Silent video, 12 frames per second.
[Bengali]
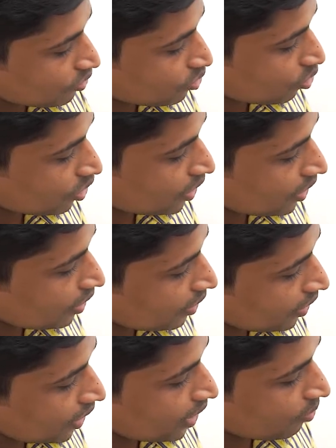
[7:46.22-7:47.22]
যদি
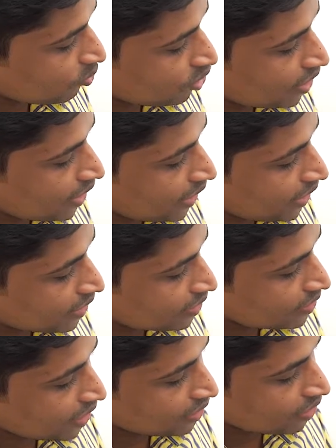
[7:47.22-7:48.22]
এর মধ্যে এটে
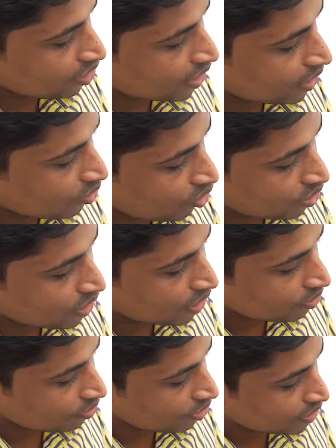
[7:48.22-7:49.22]
যায় তাহলে এই
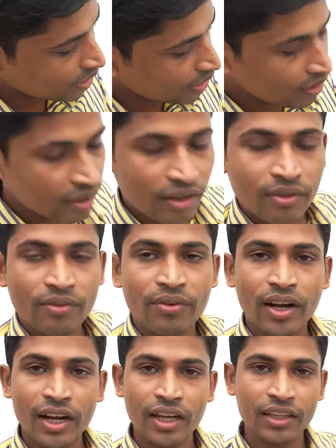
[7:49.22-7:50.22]
কর্নারগুলোতে
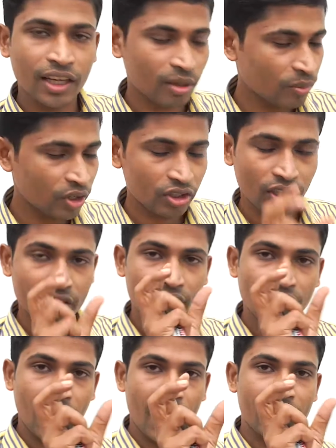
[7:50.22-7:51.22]
ফাঁকা থাকবে অর্থাৎ
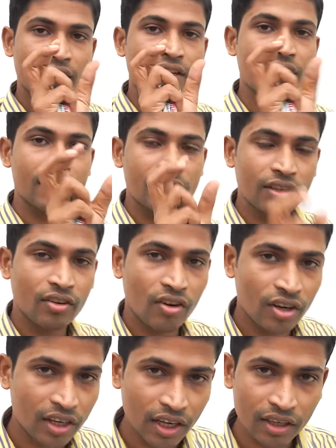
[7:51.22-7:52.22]
আটটা যে
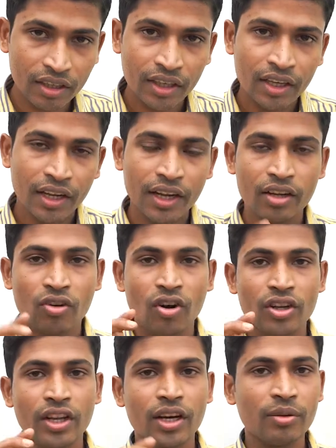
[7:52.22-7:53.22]
কর্নার এই
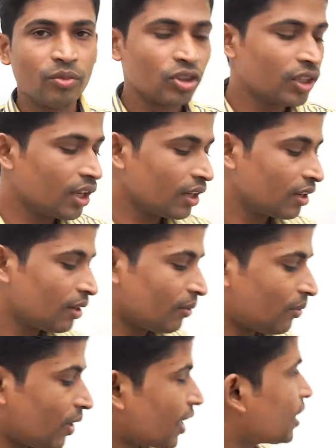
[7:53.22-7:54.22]
কর্নারের মধ্যে
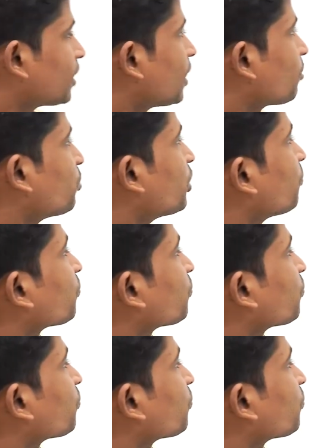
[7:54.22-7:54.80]
ফাঁকা থাকবে